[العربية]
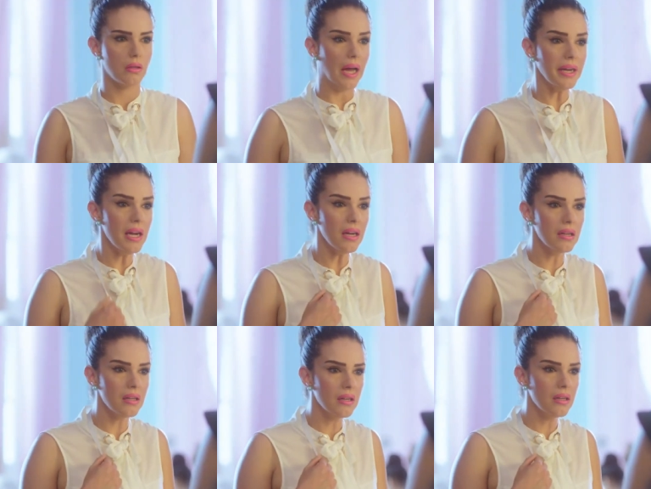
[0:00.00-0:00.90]
انا
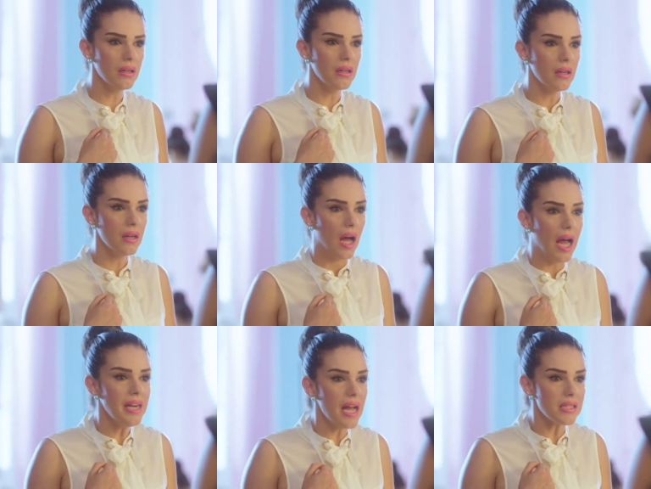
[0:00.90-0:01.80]

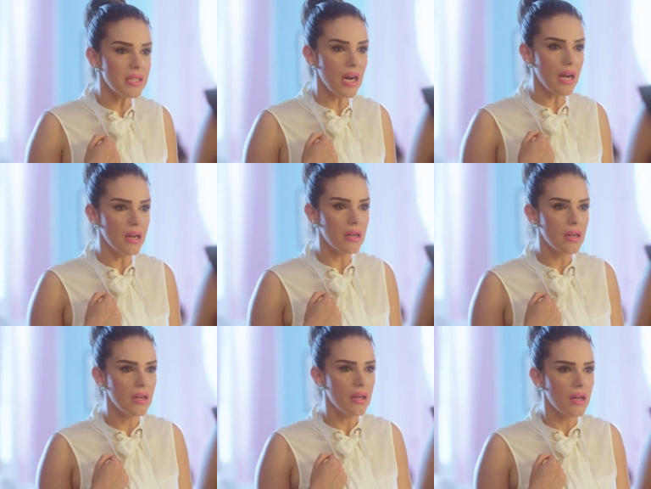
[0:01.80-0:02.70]
انا اسرق
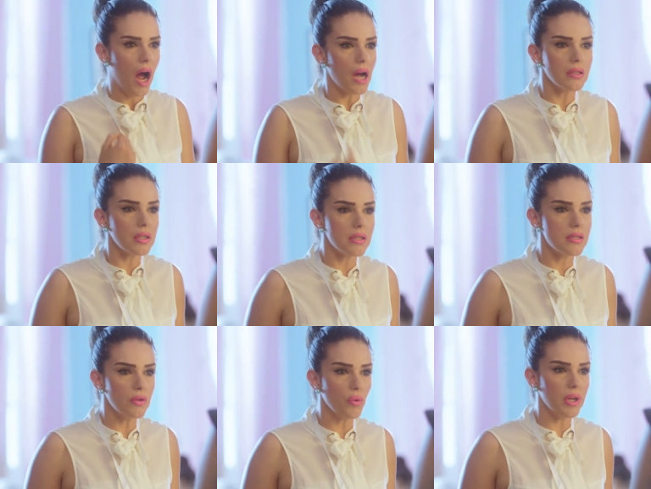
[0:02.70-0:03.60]
حضرتك
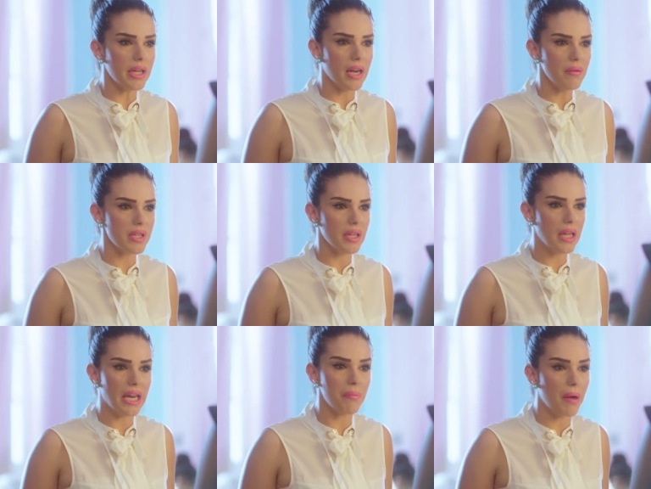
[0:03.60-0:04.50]
ازاي تقولي كلام زي
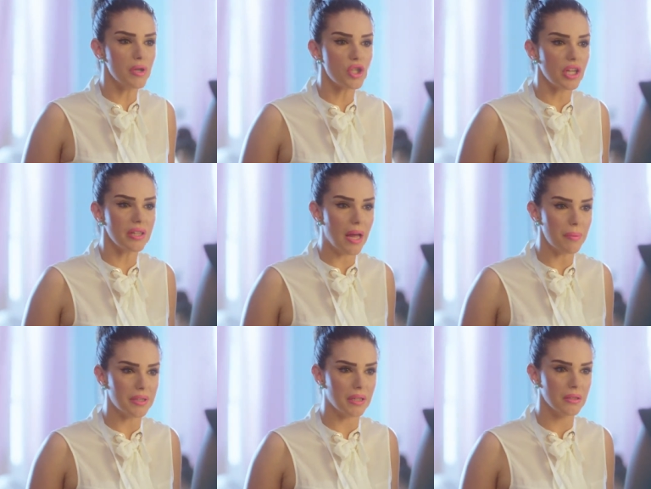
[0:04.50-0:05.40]
ده انا ما اعملش كده
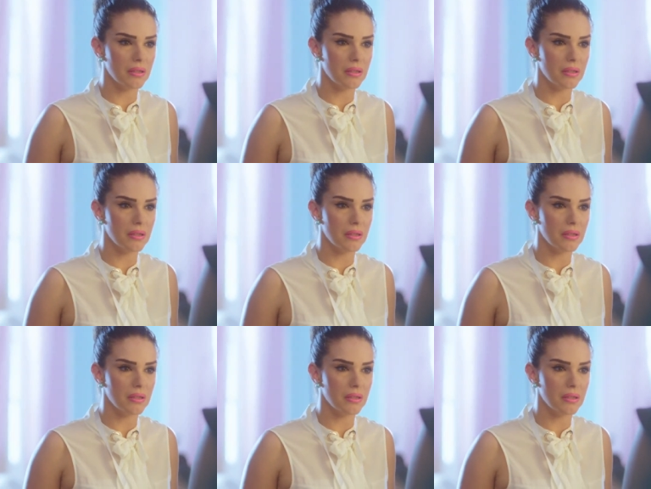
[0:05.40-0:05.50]
ابدا